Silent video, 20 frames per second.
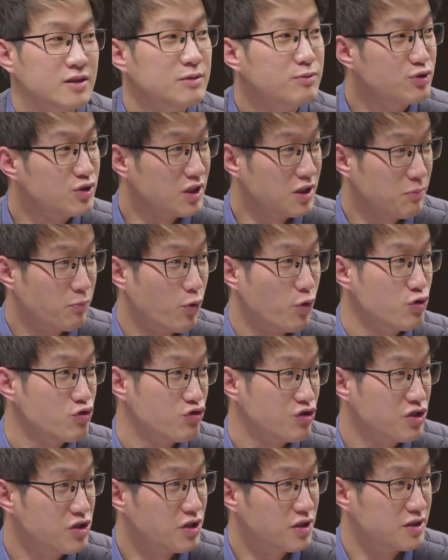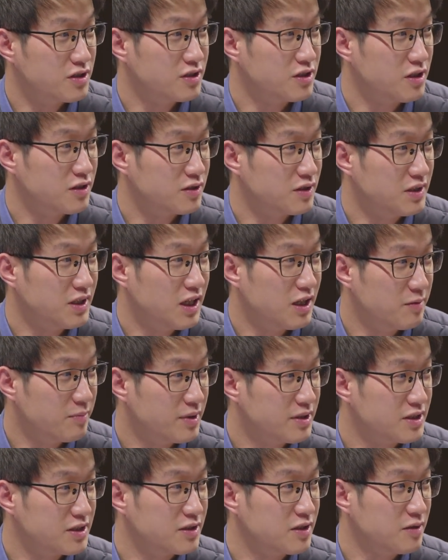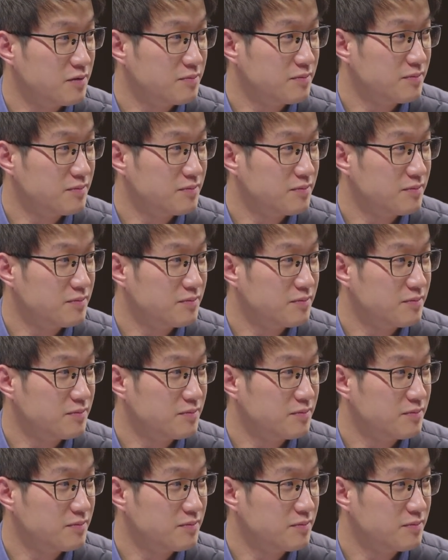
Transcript: 그분들한테 보여주신 적 있으세요? 그린 다음에 직접?